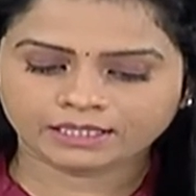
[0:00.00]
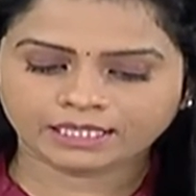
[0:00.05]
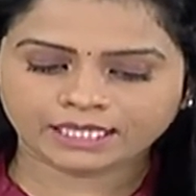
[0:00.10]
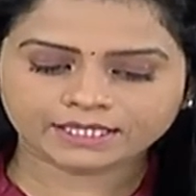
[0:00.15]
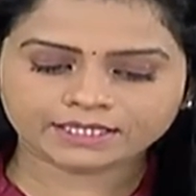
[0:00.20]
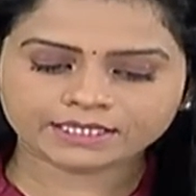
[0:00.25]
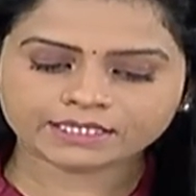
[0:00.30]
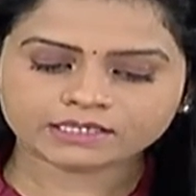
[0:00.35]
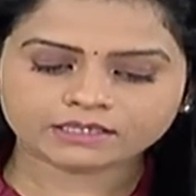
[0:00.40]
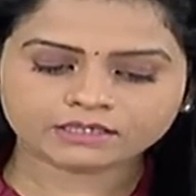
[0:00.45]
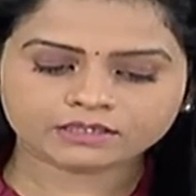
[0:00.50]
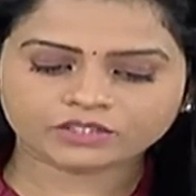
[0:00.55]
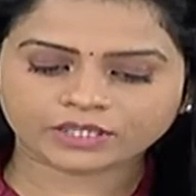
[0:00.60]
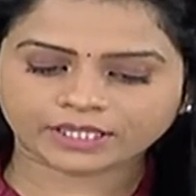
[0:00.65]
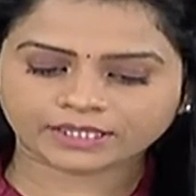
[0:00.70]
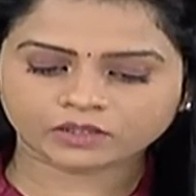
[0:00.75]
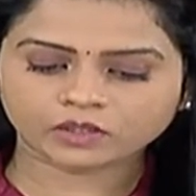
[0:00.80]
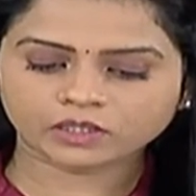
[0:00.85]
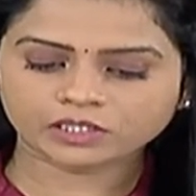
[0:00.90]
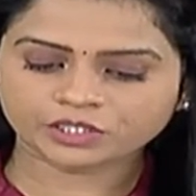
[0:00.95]
లేటెస్ట్
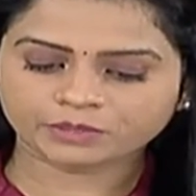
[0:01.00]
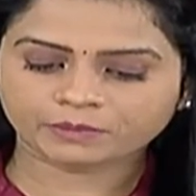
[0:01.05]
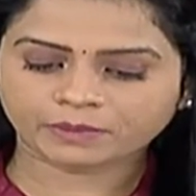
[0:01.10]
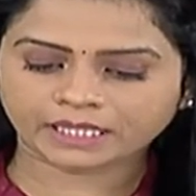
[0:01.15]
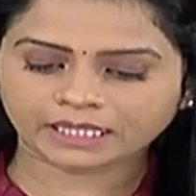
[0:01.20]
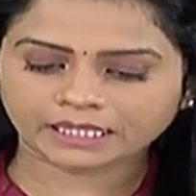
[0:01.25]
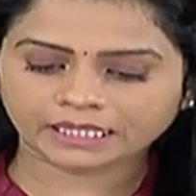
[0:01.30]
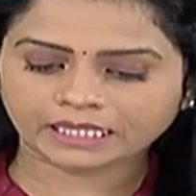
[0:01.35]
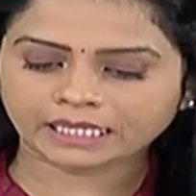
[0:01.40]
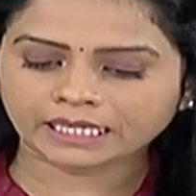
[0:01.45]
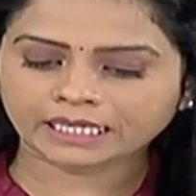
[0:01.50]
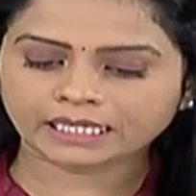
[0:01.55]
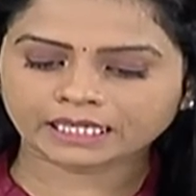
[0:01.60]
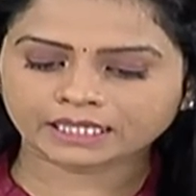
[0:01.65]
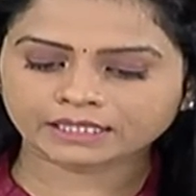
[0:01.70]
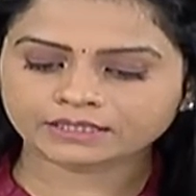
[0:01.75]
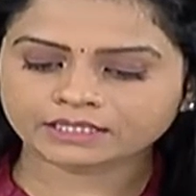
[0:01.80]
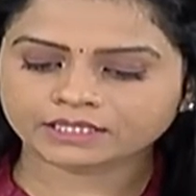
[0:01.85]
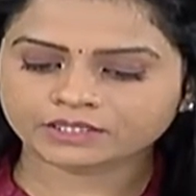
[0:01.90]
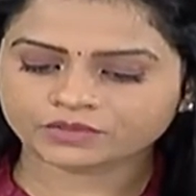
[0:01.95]
టెక్నాలజీ పరంగా
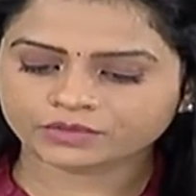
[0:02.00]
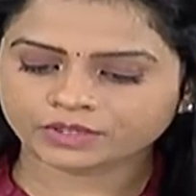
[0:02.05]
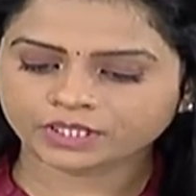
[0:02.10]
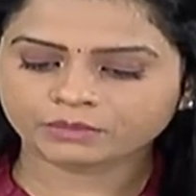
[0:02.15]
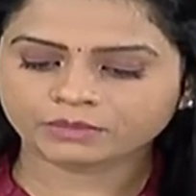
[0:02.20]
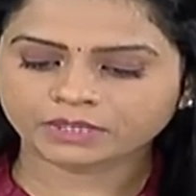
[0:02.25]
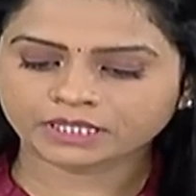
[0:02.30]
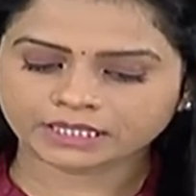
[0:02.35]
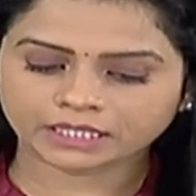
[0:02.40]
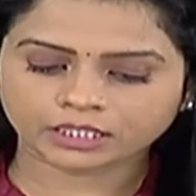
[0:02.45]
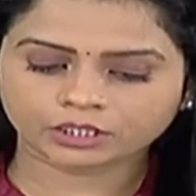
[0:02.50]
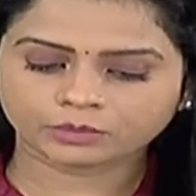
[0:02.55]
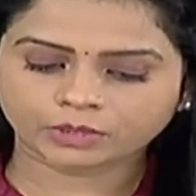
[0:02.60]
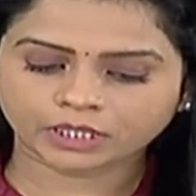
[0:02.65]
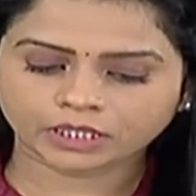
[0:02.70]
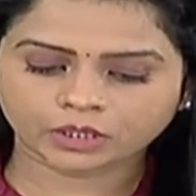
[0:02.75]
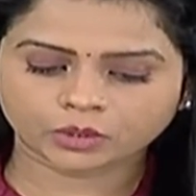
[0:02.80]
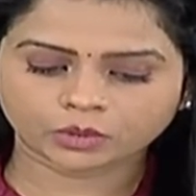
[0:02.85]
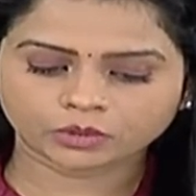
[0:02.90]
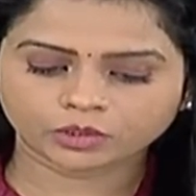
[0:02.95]
ఎలాంటి ట్రీట్మెంట్
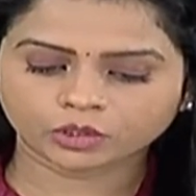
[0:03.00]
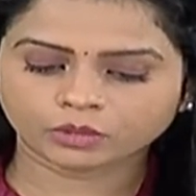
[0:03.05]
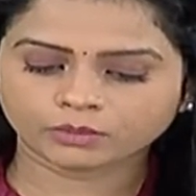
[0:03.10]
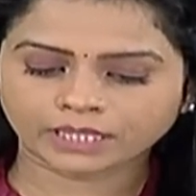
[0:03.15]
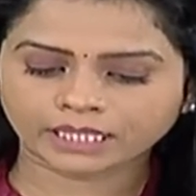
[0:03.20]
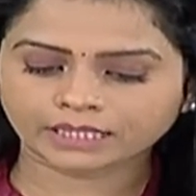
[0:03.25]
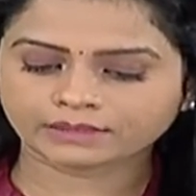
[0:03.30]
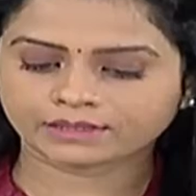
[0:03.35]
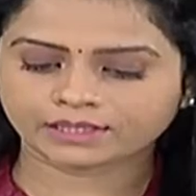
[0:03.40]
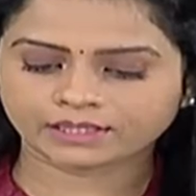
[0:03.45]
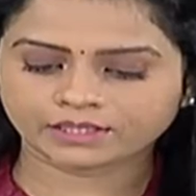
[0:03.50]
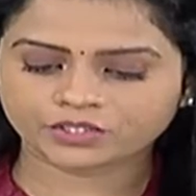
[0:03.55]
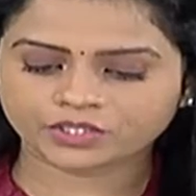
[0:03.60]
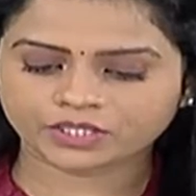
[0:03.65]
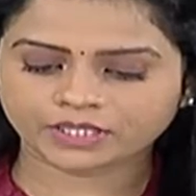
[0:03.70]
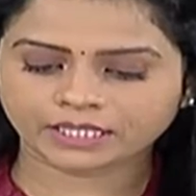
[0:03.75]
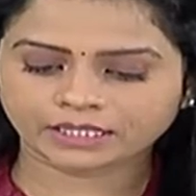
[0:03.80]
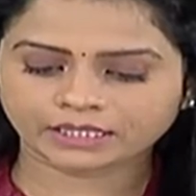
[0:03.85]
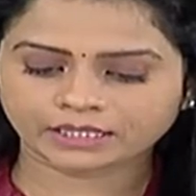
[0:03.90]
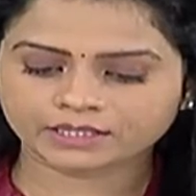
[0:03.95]
అందుబాటులో ఉందో మనకు
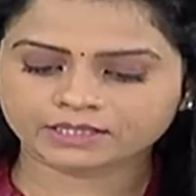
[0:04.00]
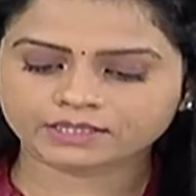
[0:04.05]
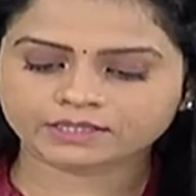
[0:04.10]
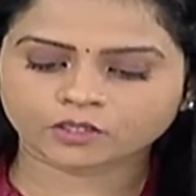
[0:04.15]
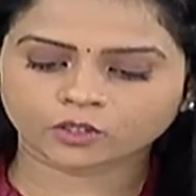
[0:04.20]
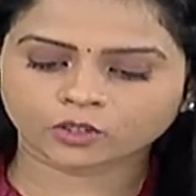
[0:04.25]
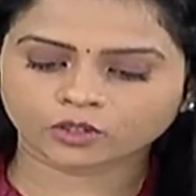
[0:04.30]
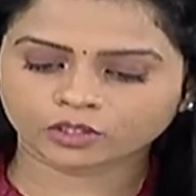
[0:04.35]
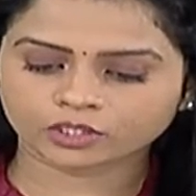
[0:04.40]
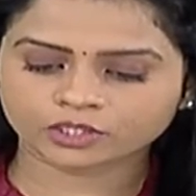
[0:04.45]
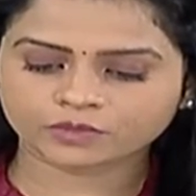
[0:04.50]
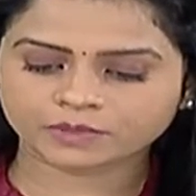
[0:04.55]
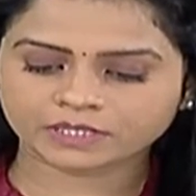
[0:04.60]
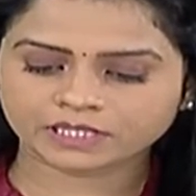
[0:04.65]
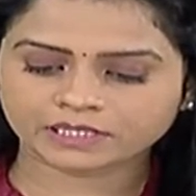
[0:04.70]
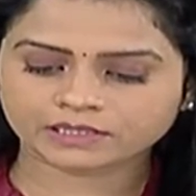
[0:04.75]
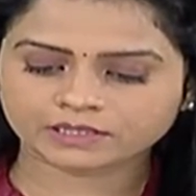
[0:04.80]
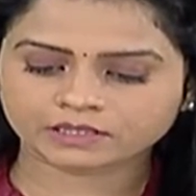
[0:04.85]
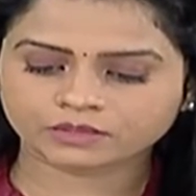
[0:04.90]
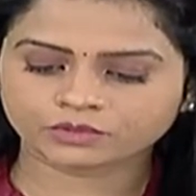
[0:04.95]
తెలియజేయడానికి స్టార్
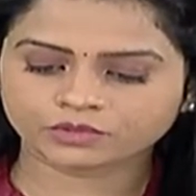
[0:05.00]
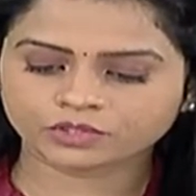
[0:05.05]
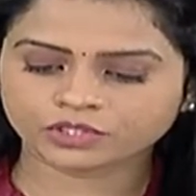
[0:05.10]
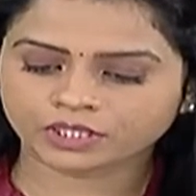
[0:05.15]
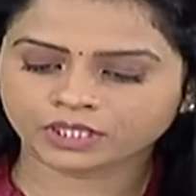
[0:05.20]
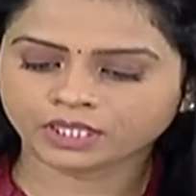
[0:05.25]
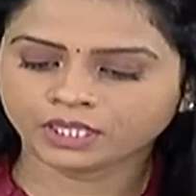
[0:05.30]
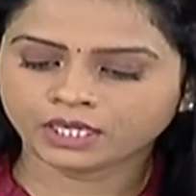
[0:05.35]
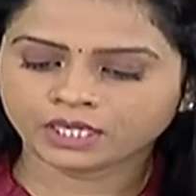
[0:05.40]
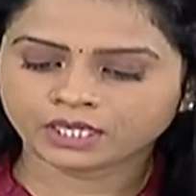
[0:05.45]
హాస్పిటల్స్ నుంచి